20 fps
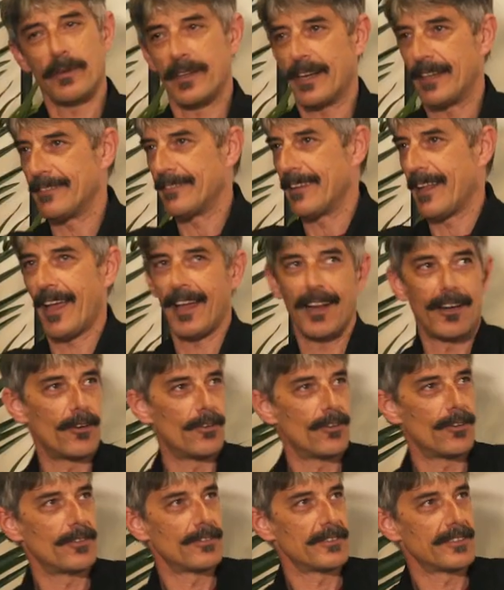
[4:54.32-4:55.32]

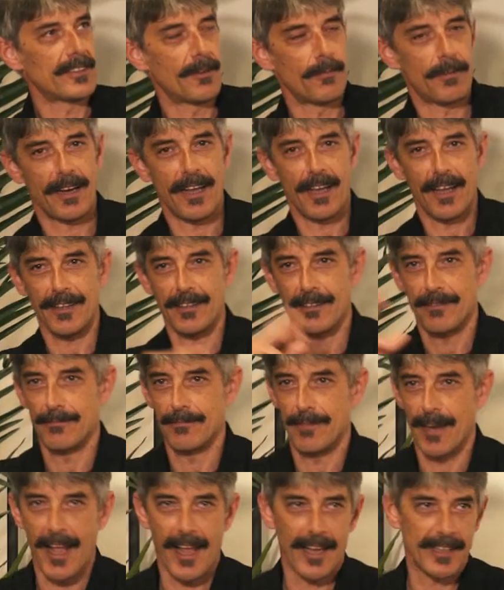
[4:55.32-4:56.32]
Pirandello, saprei,
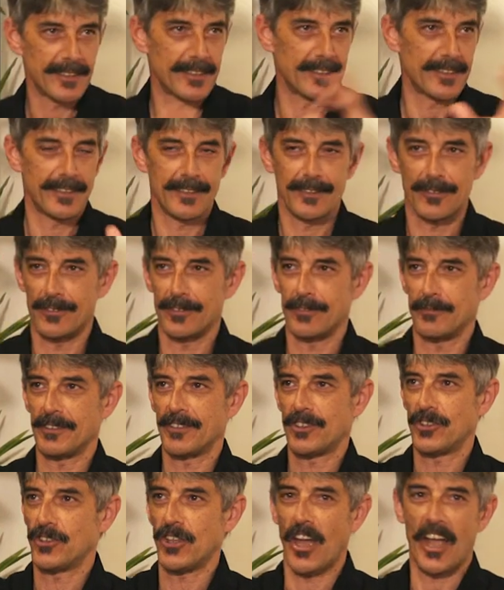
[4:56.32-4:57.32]
Brecht,
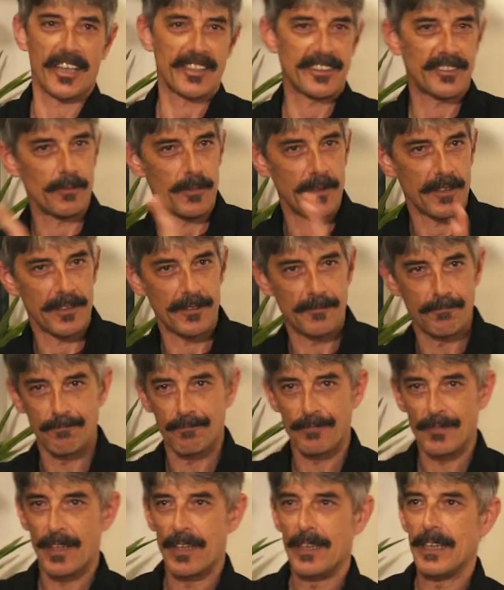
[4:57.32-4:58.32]
Shakespeare.
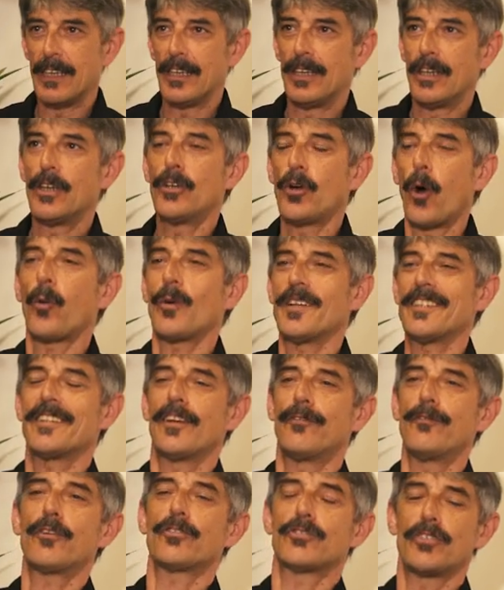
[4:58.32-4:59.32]
No, questo
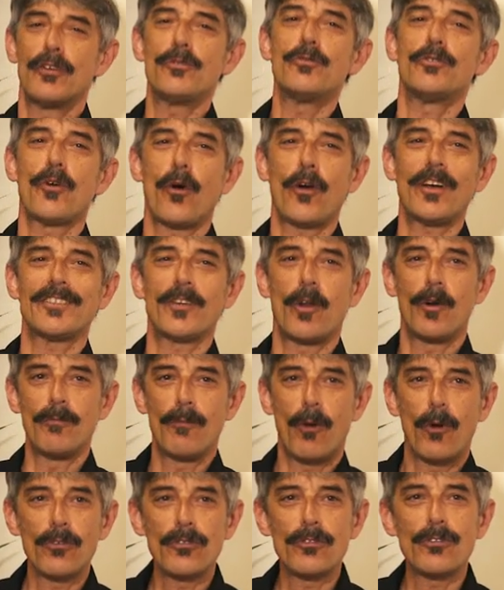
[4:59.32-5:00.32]
è forse l'unico caso al
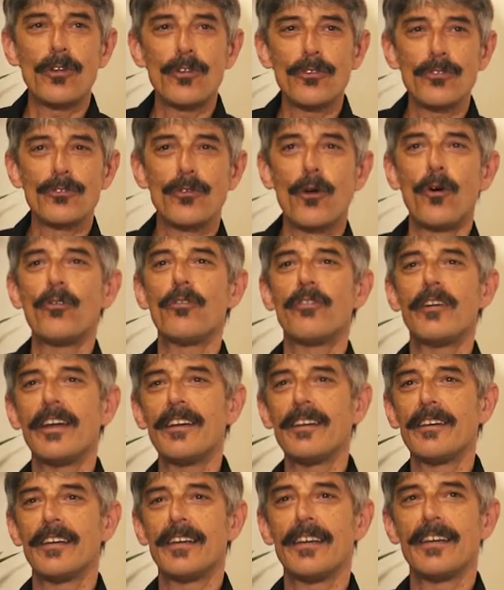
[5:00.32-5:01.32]
mondo dove